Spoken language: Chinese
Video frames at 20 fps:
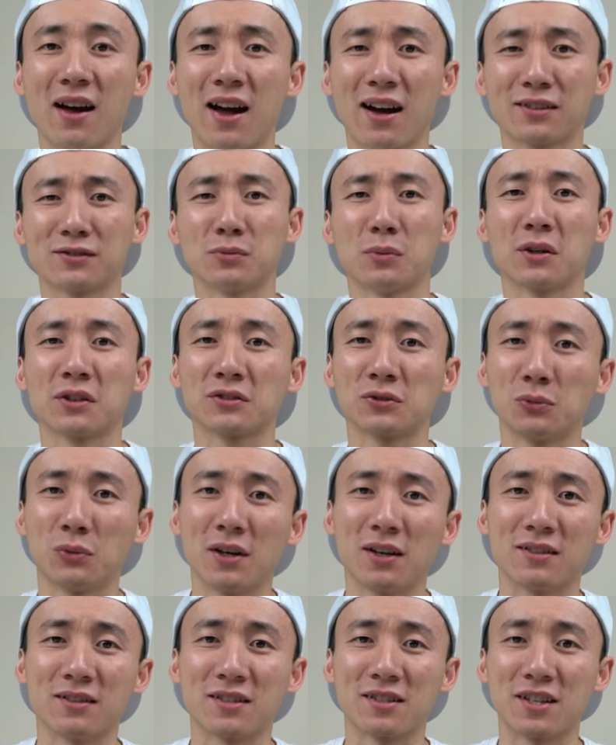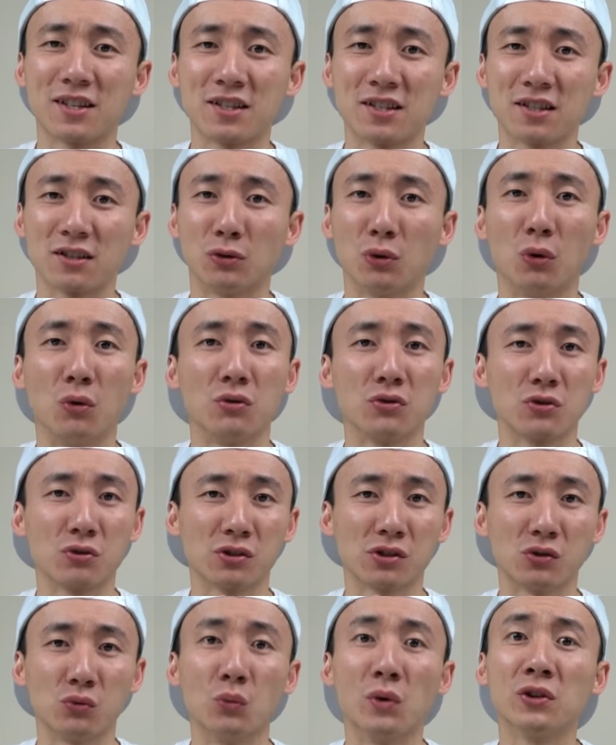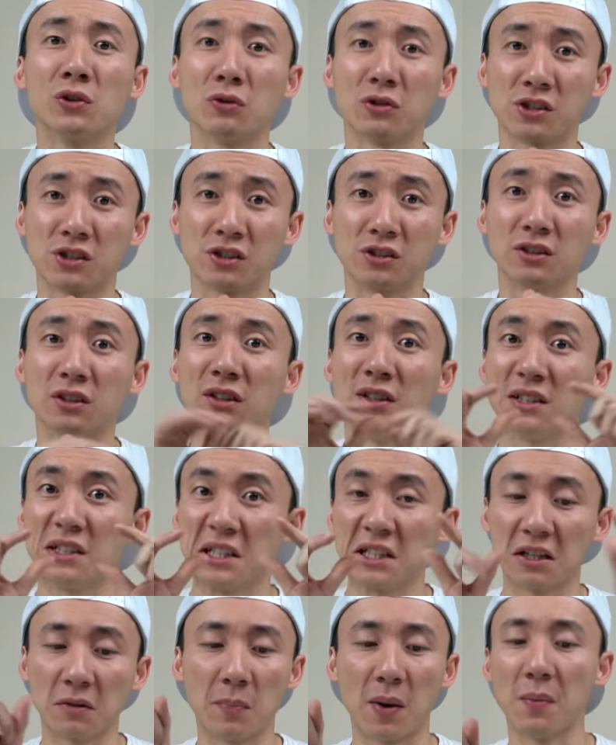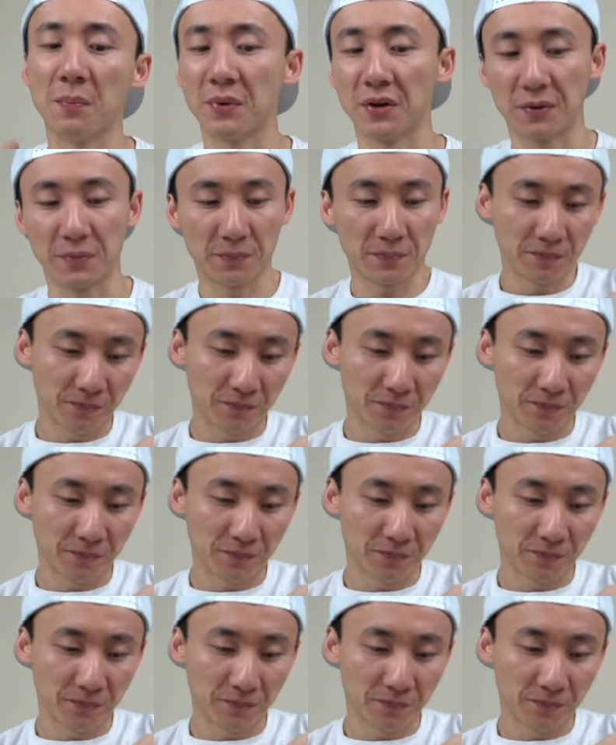Xbox One 的新系统就是 Windows 十的一个版本。